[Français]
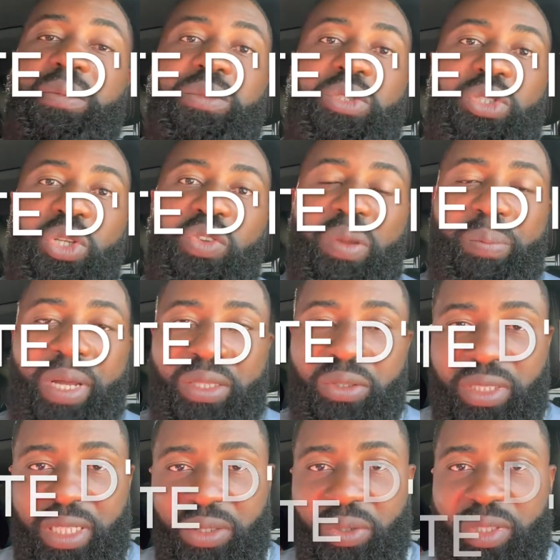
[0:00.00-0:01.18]
Je ne vais pas te
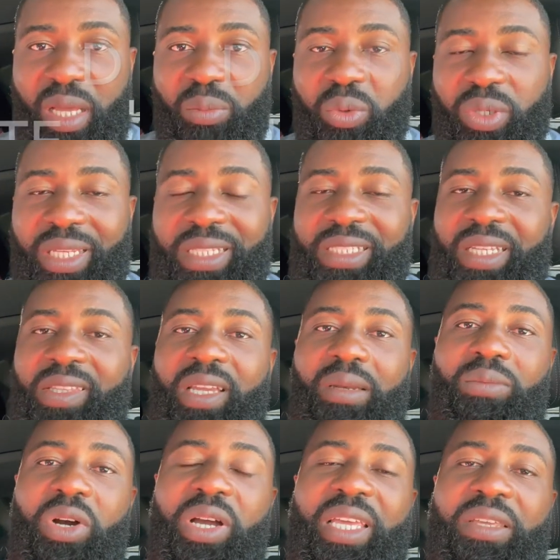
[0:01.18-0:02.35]
dire de t'abonner, c'est
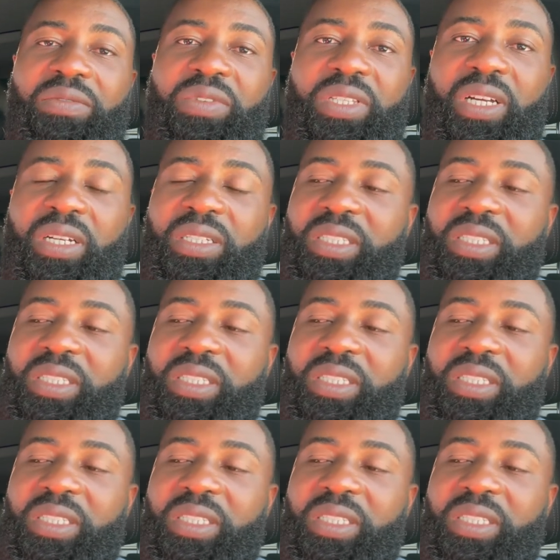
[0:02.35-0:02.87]
tellement évident.